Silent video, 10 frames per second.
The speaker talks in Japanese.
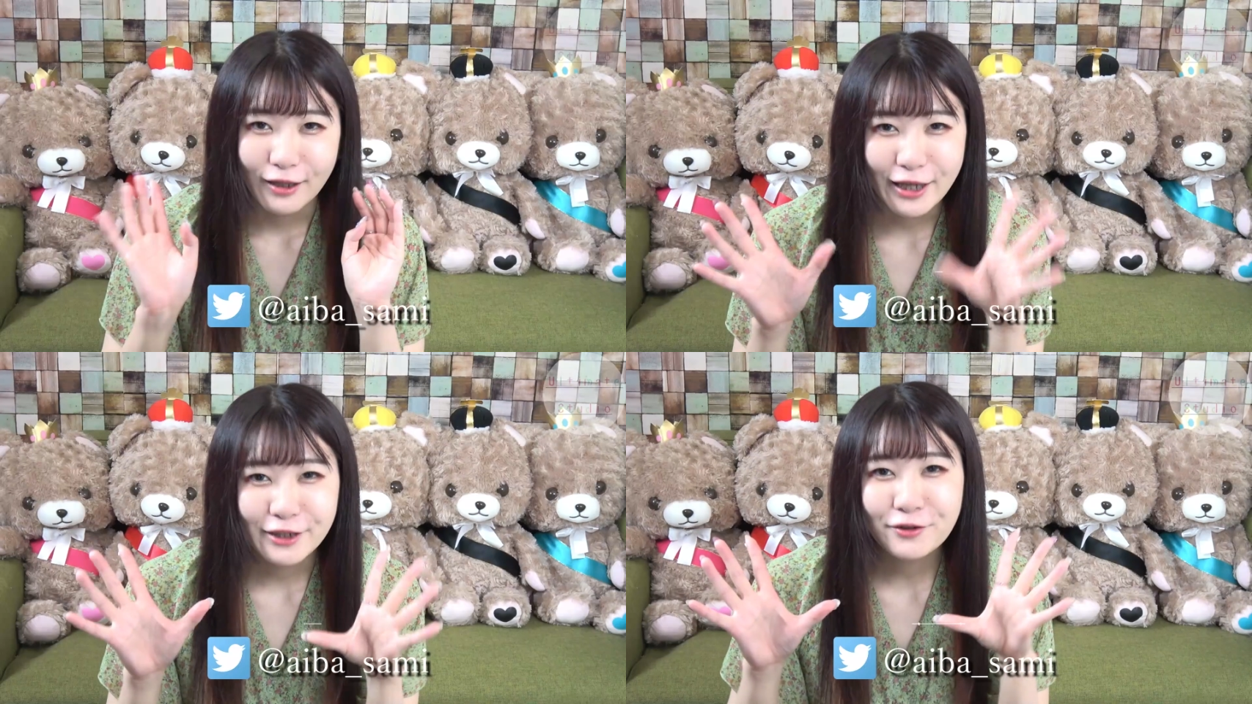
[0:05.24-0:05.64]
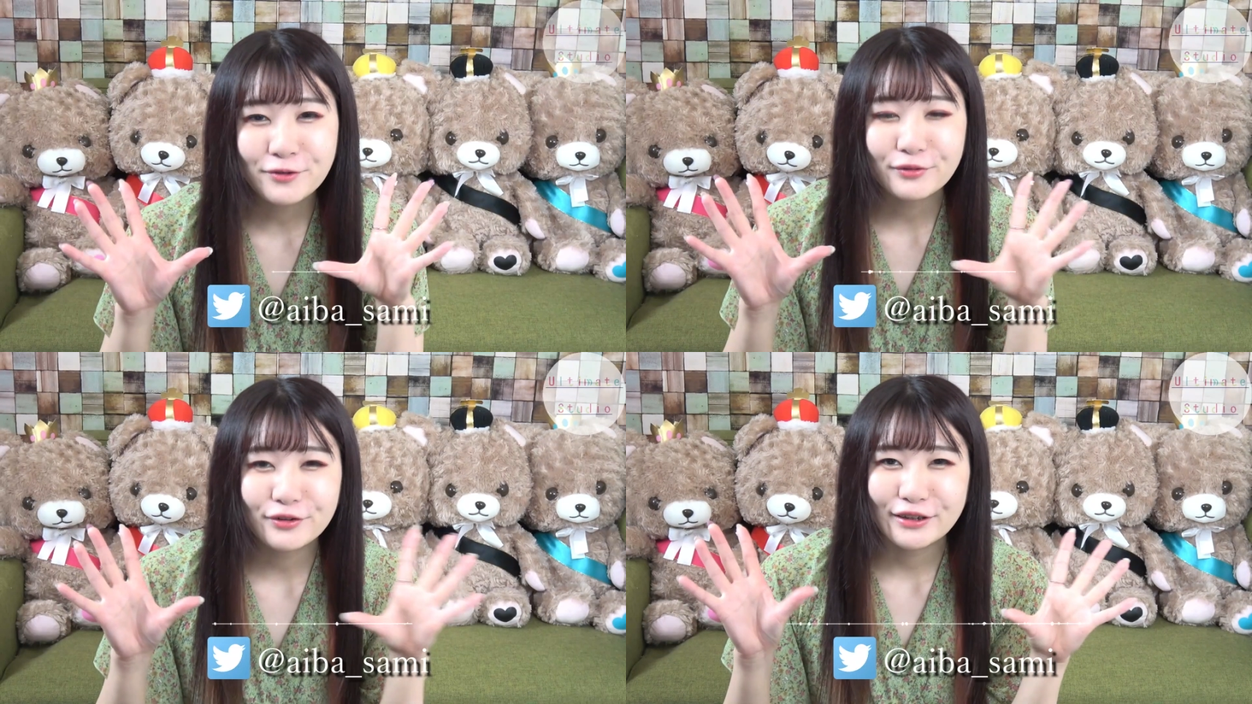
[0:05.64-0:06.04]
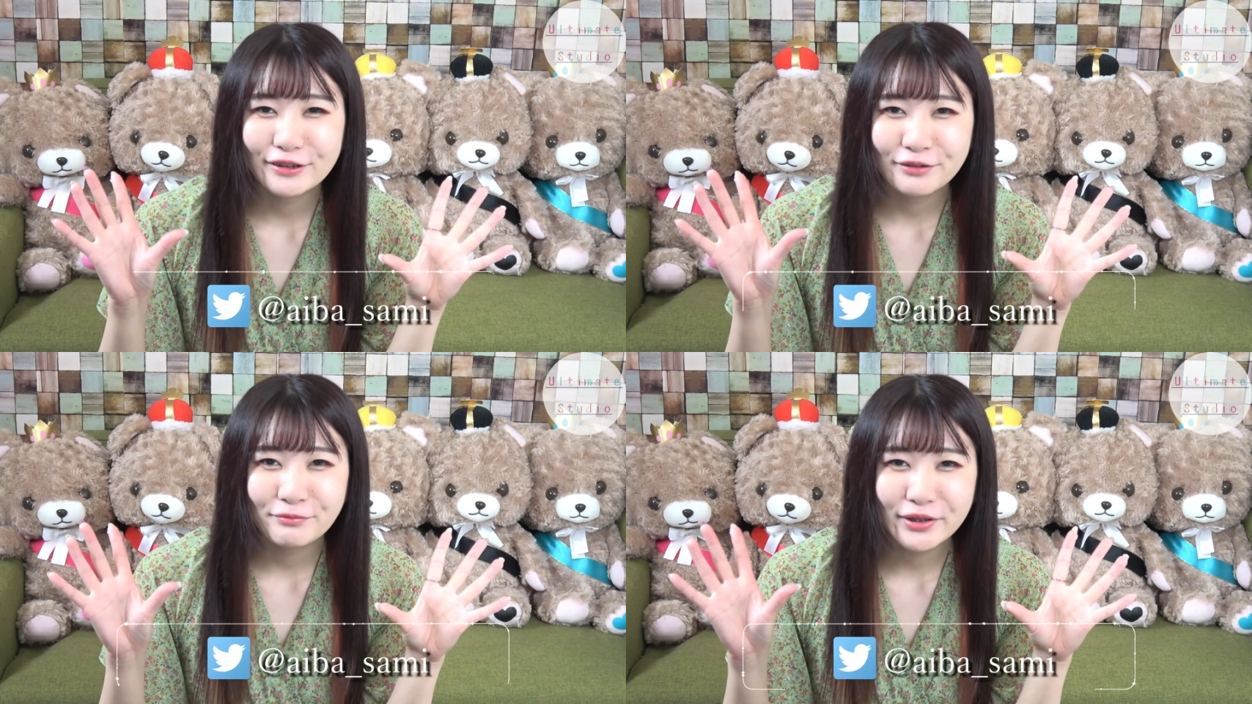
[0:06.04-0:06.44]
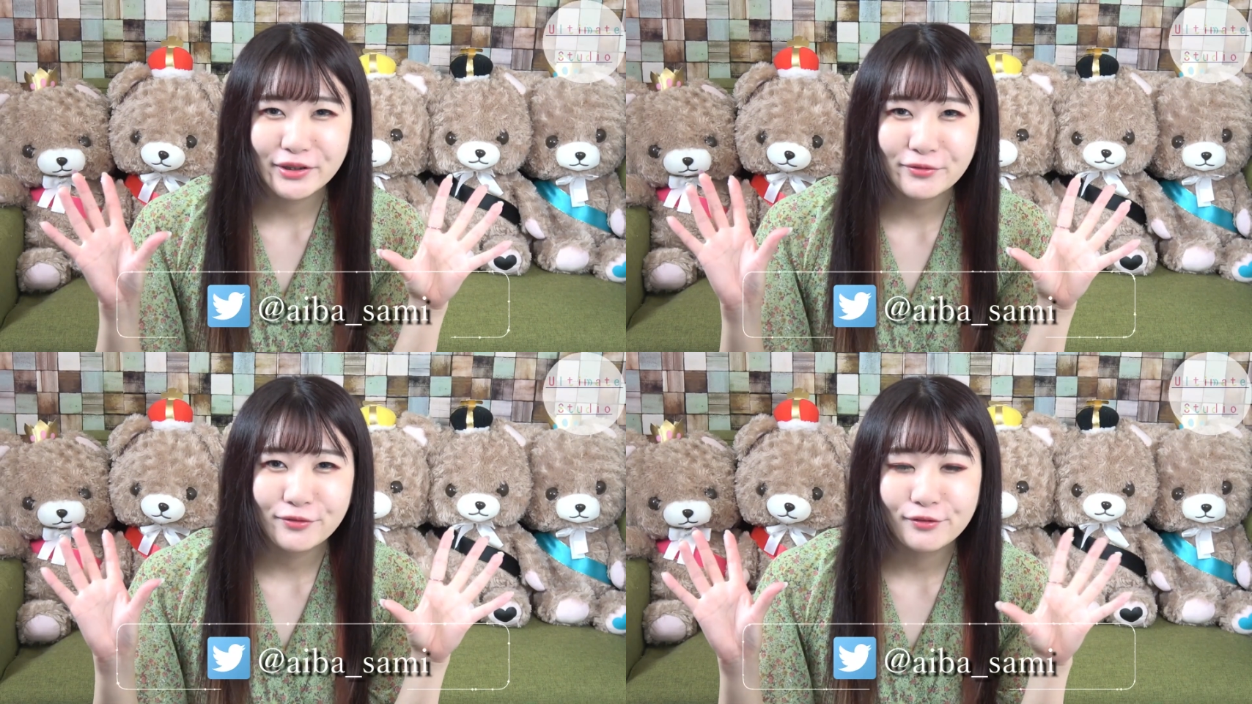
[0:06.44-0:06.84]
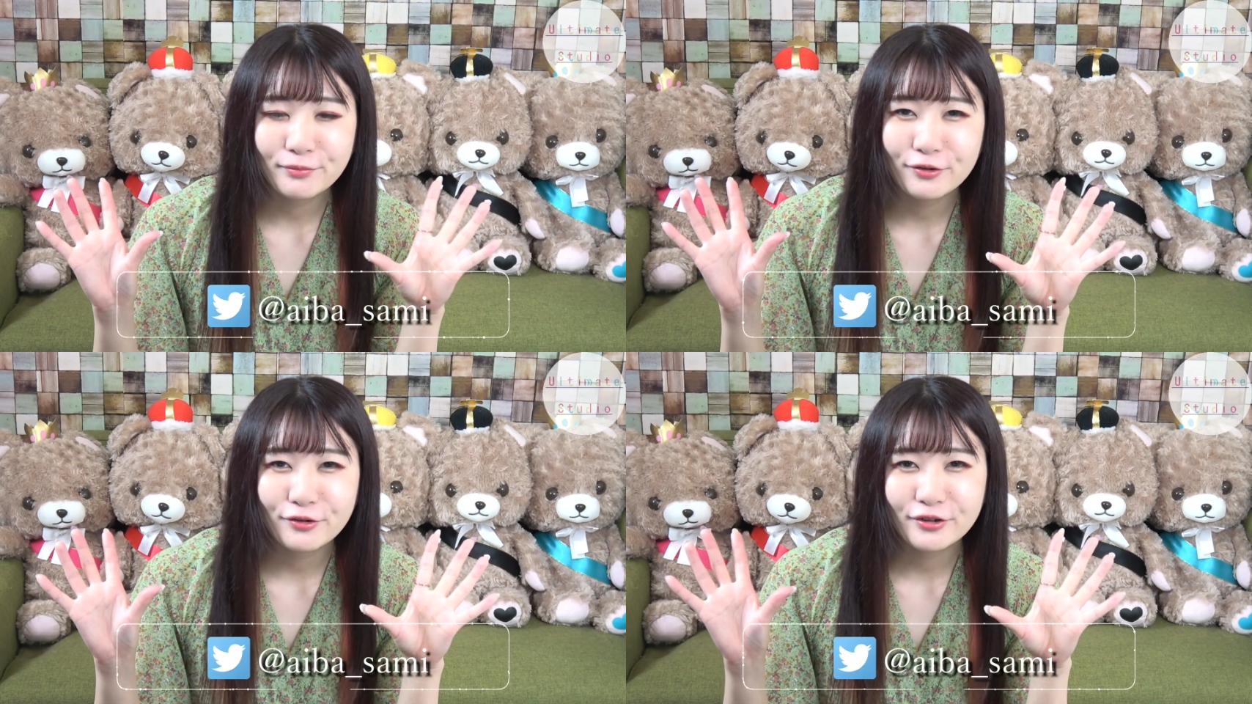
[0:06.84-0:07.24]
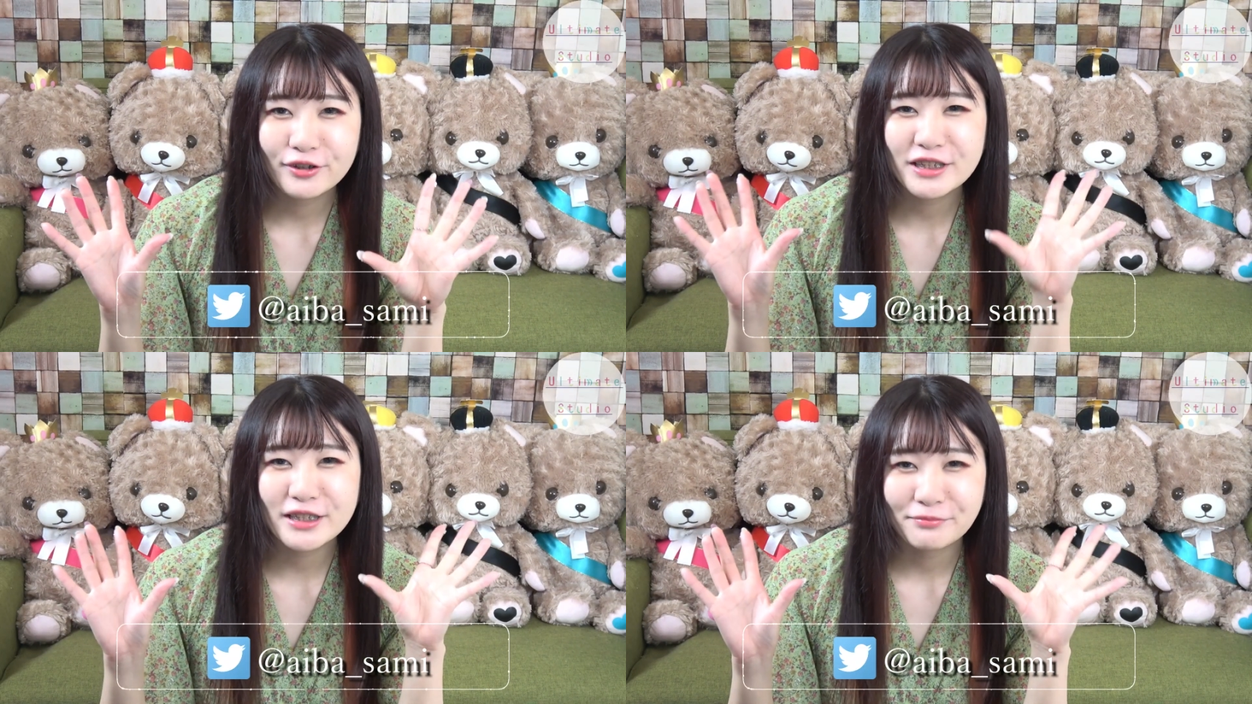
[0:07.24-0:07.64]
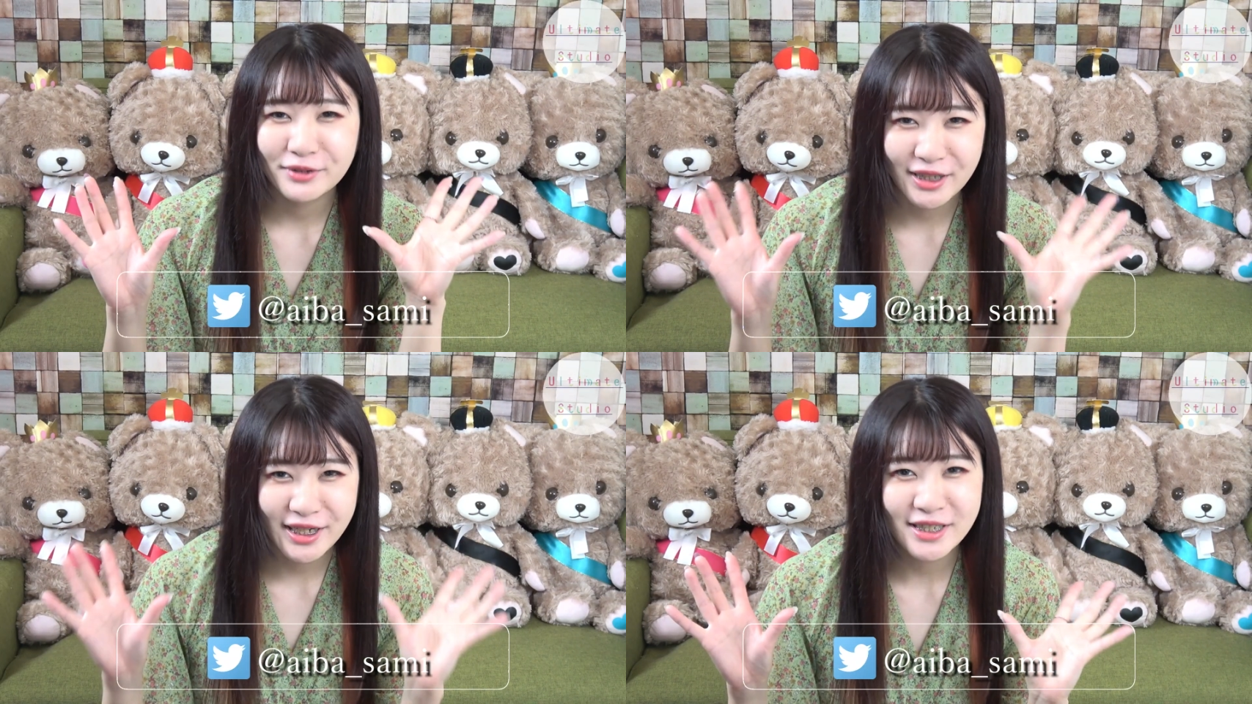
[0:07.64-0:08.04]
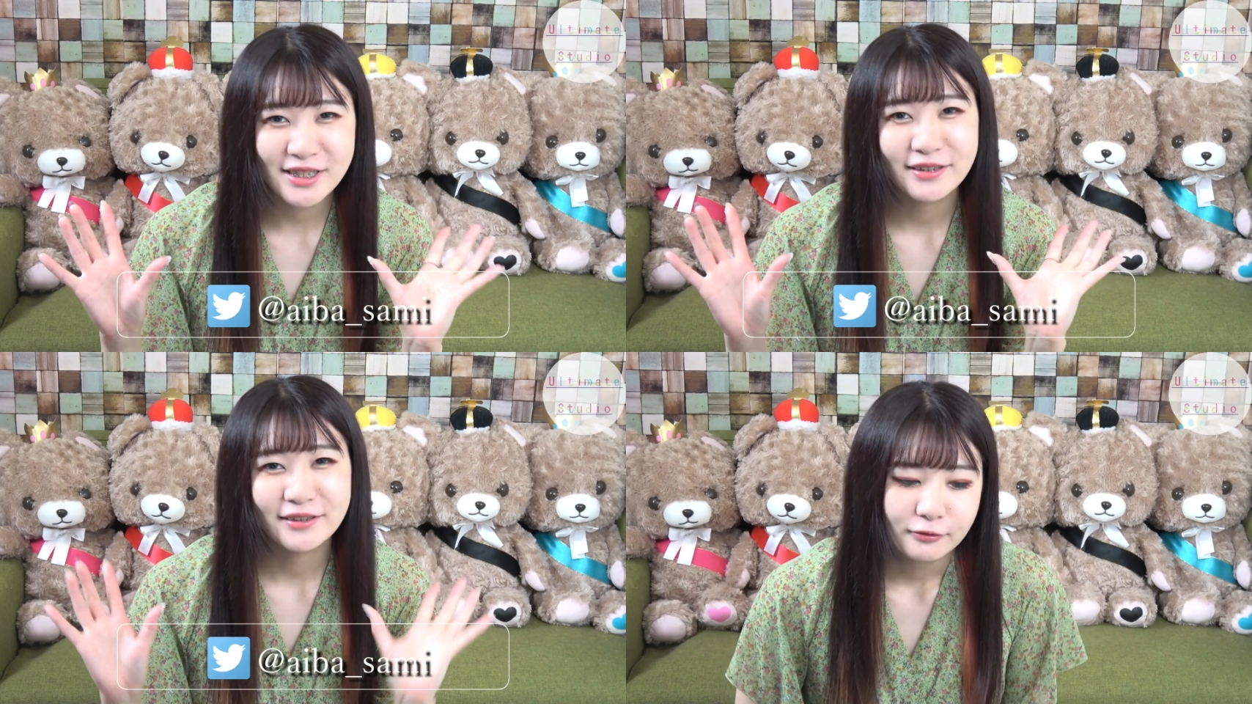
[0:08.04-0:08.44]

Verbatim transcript: はいどうも、アルティメット工房のサミです。